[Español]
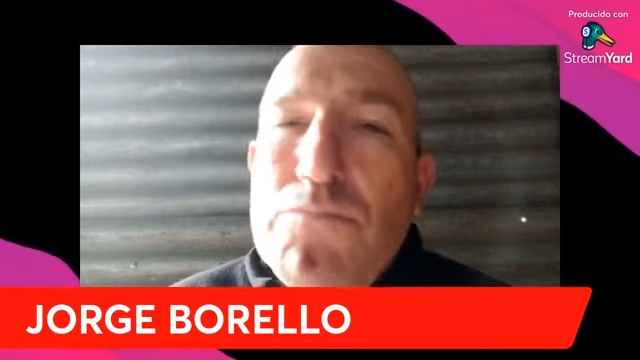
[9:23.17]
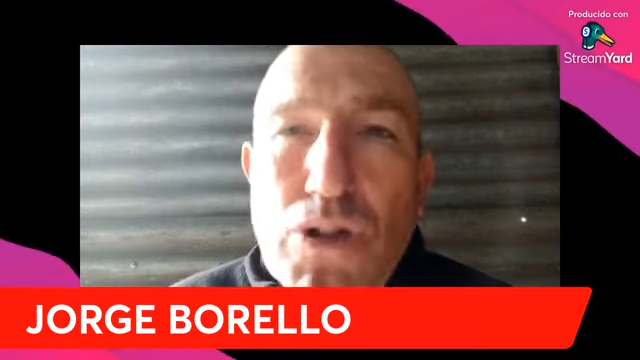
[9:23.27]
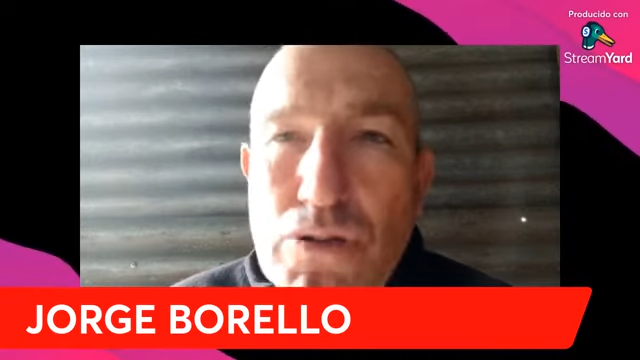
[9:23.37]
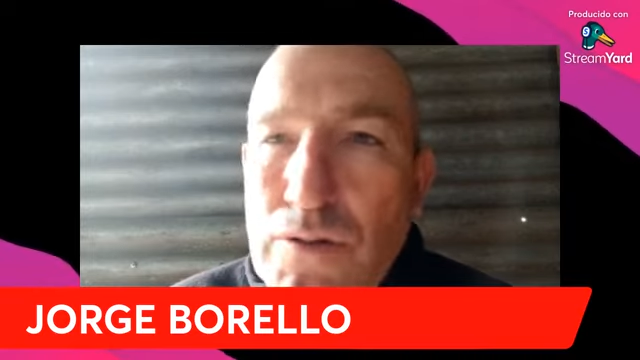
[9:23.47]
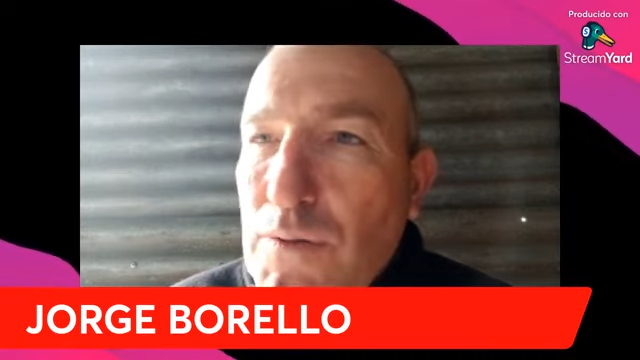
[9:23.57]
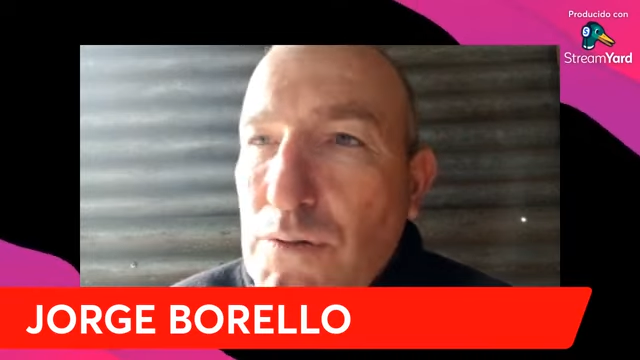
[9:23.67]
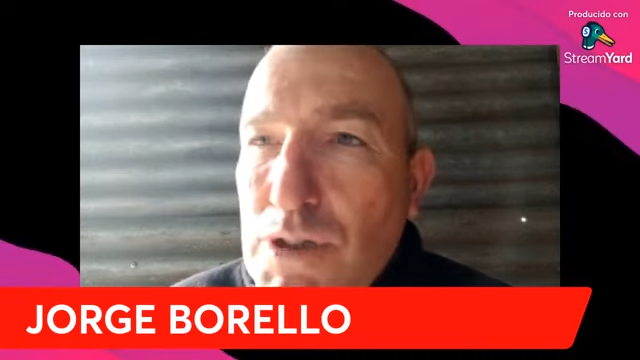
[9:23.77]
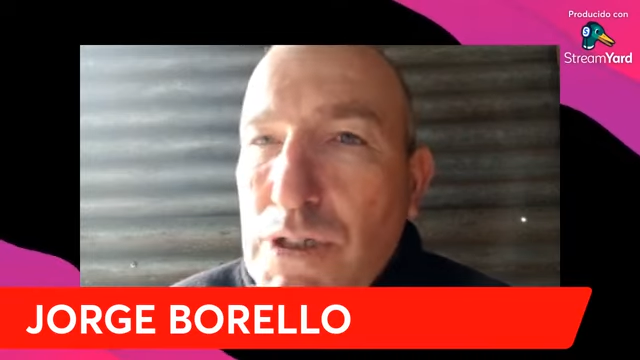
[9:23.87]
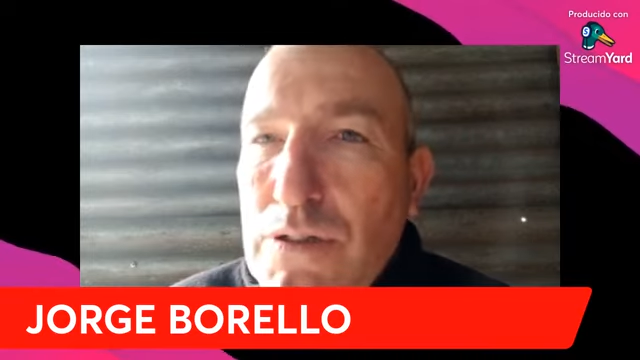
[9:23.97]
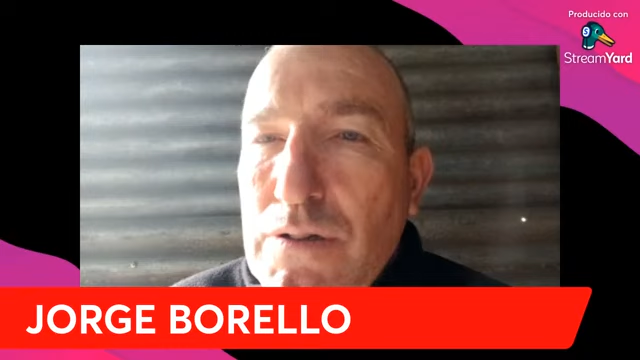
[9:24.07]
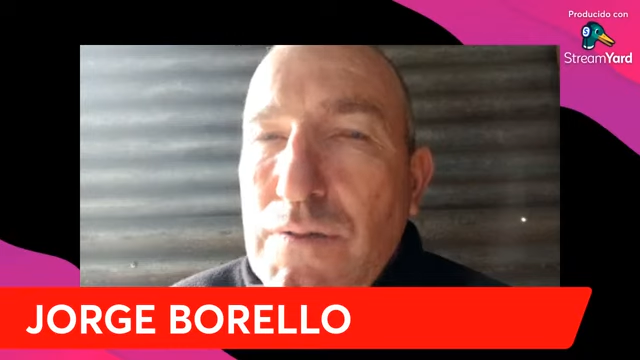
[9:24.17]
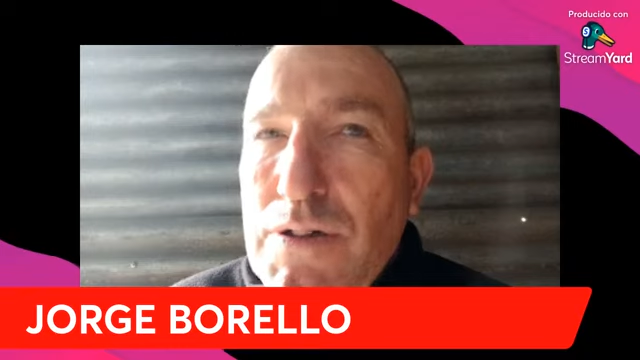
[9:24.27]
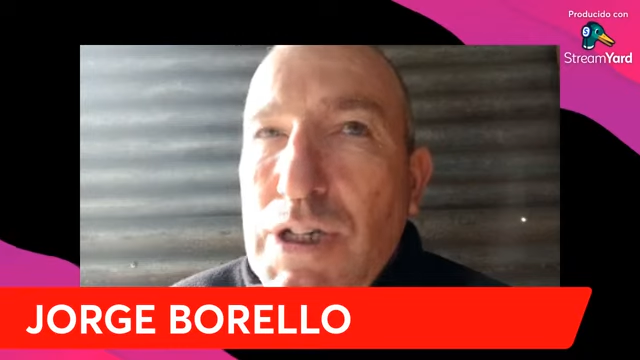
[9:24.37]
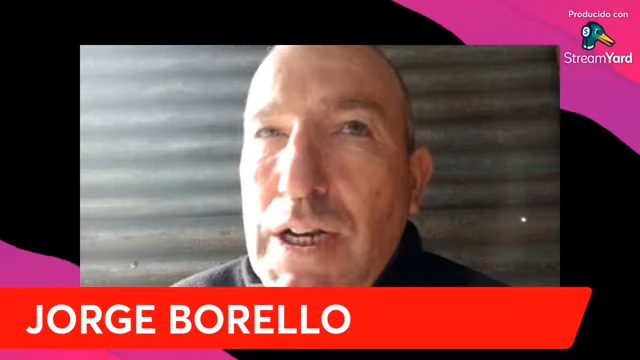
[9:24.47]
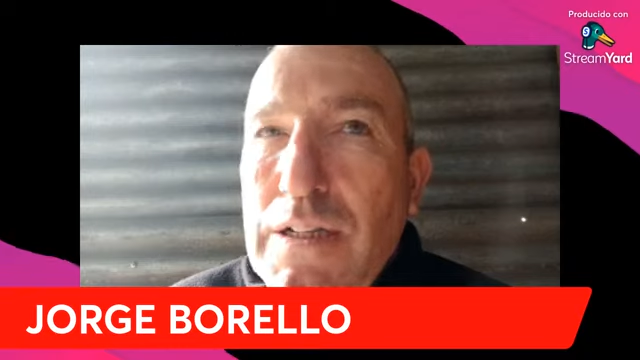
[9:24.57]
Todo influye, todo
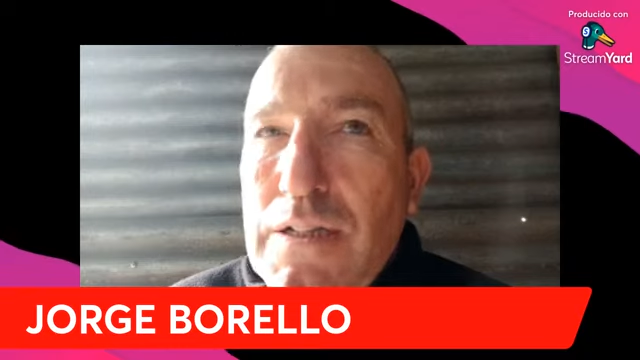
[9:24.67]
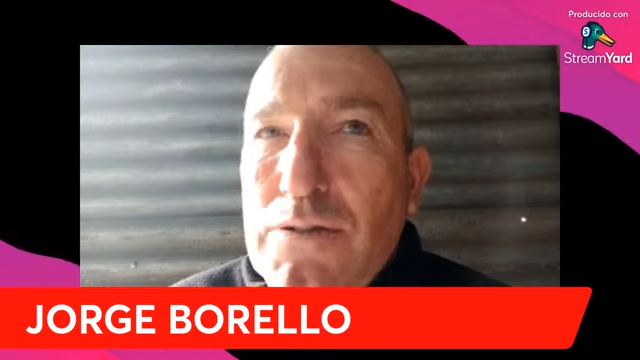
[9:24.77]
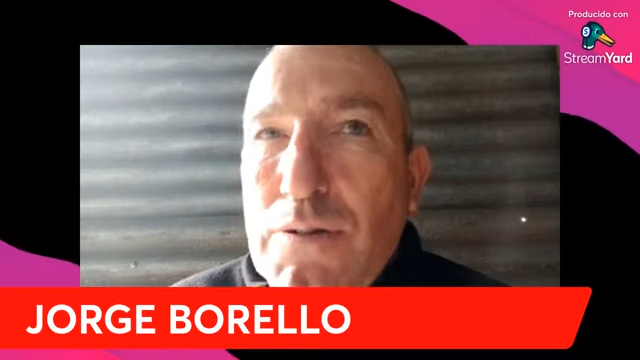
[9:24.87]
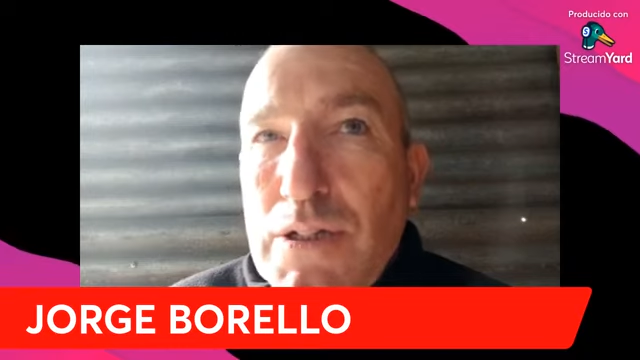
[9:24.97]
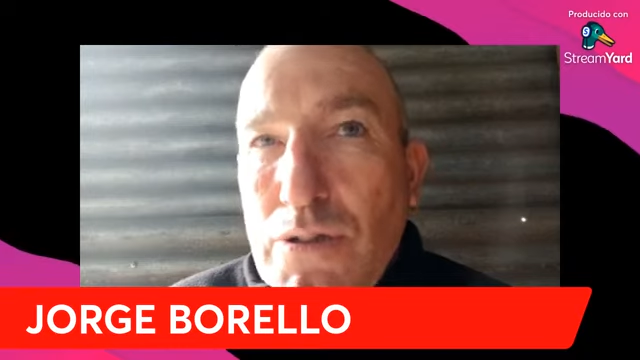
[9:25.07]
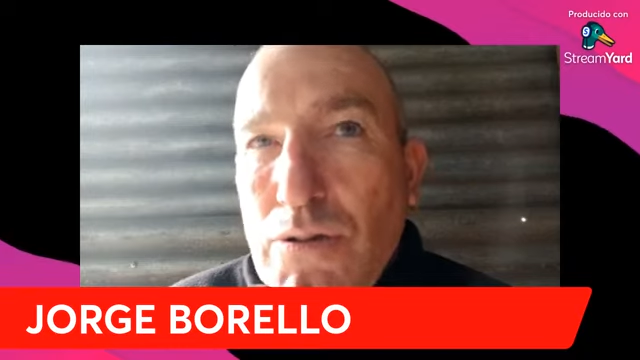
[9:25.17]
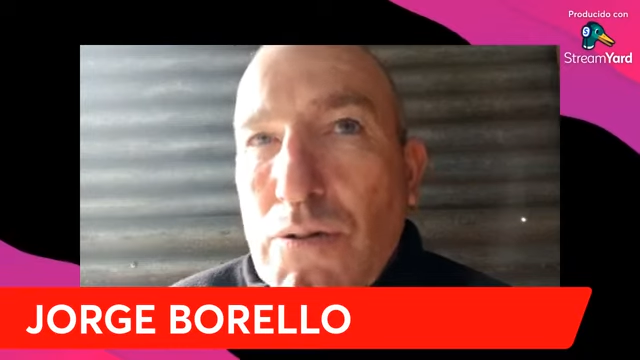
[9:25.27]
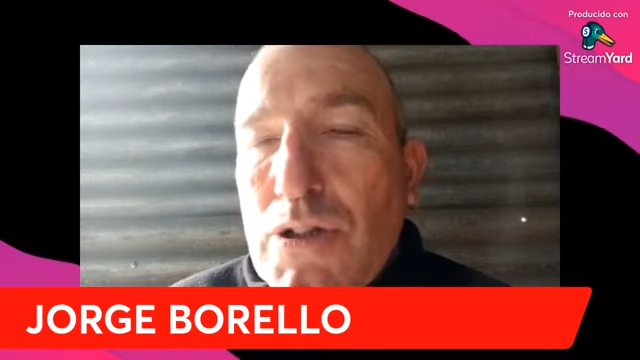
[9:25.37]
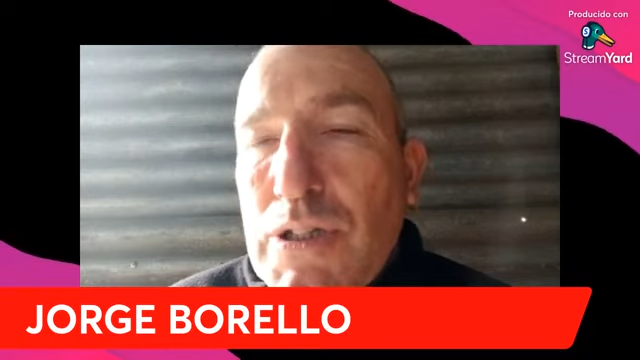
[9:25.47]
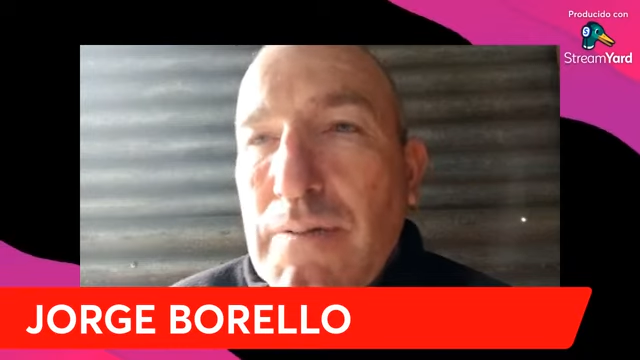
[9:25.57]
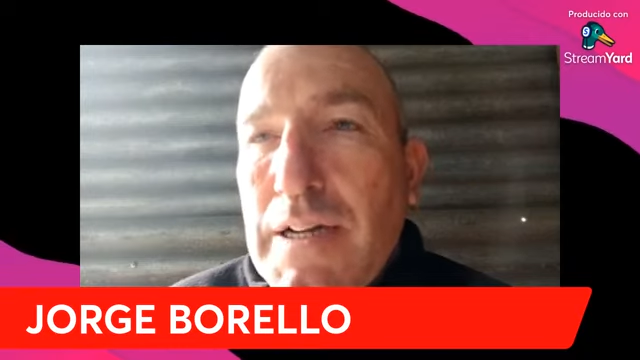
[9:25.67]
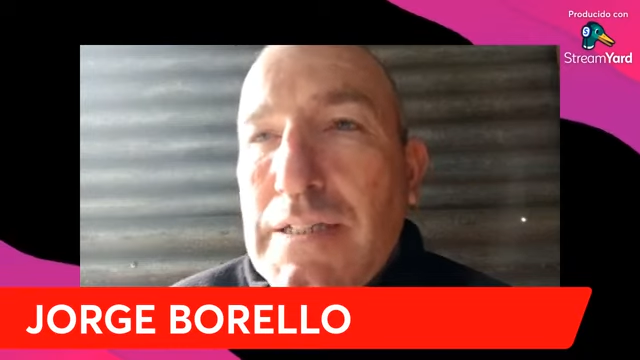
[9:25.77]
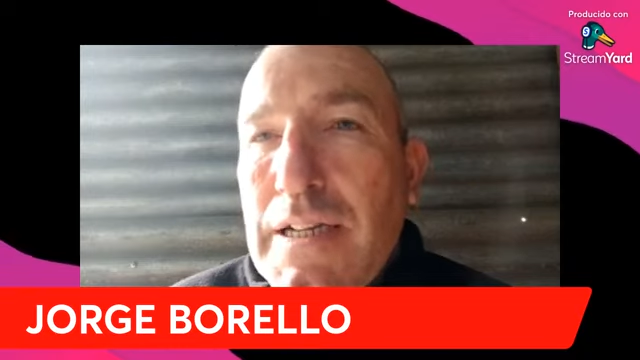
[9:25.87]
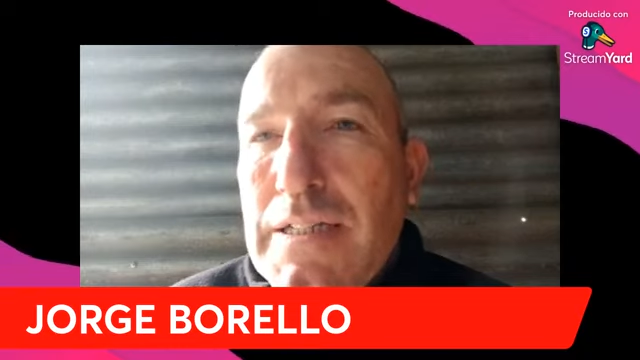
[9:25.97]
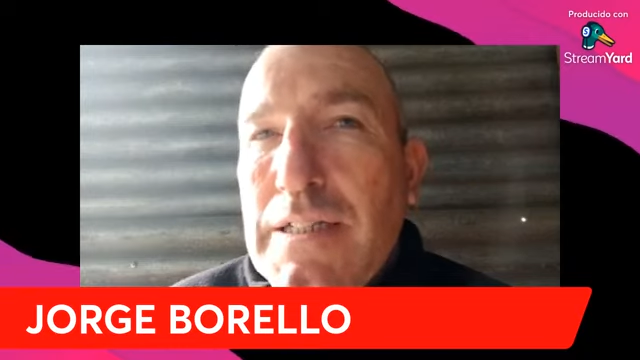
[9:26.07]
influye, sobre todo cuando te
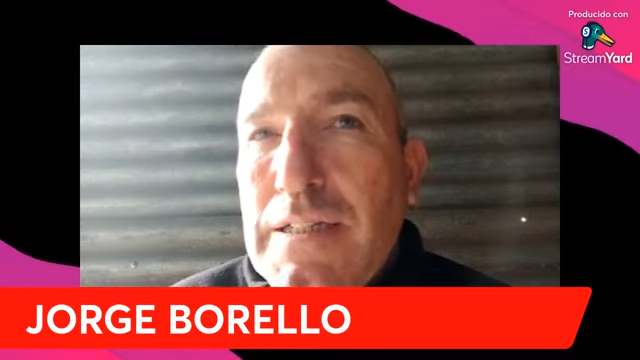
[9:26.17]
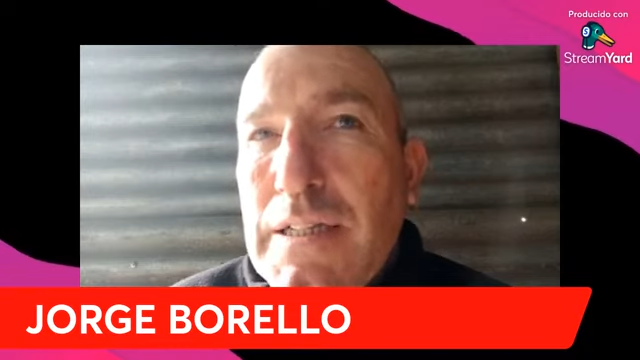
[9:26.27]
vas a ese